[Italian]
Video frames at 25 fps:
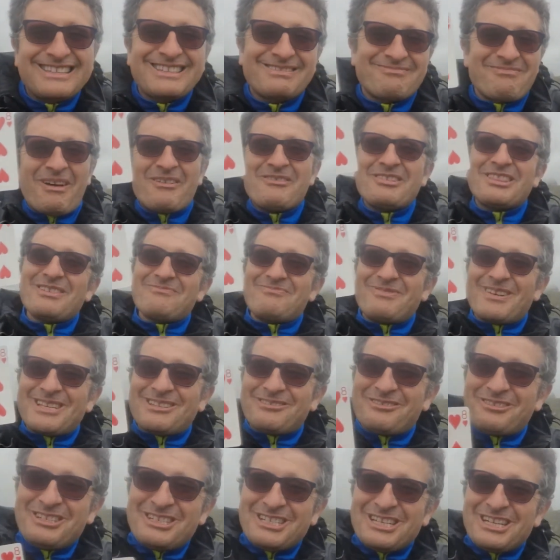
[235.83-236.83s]
Ma avete
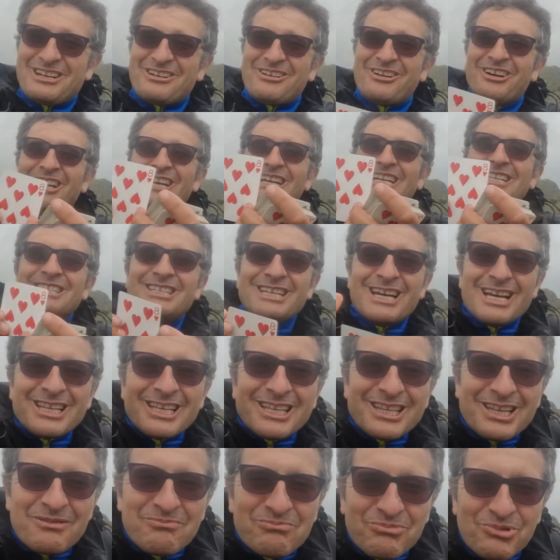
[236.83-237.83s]
preso in giro,
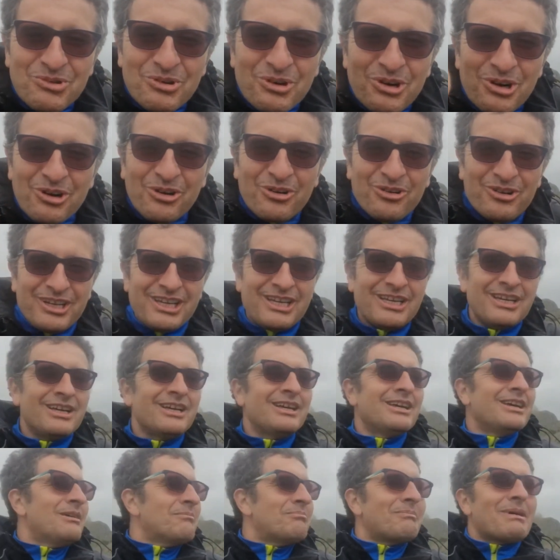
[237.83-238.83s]
siete dei burloni!
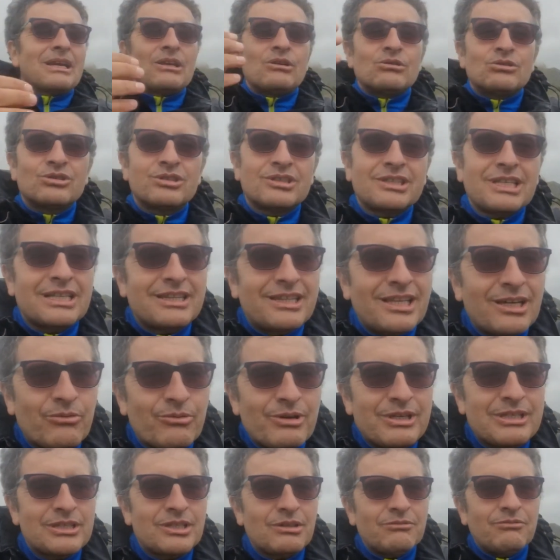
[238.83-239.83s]
Ma nonostante
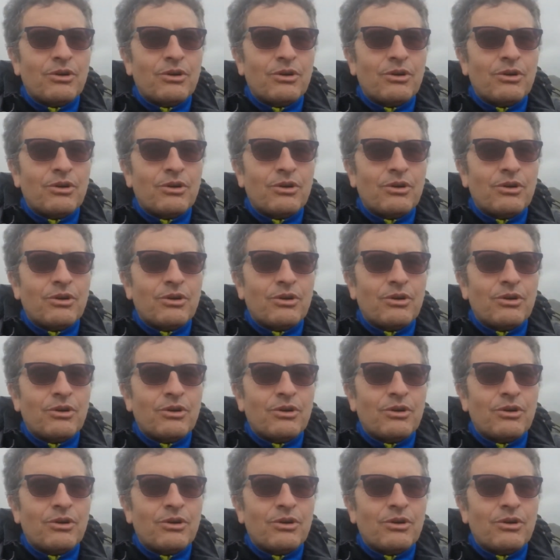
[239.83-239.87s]
questo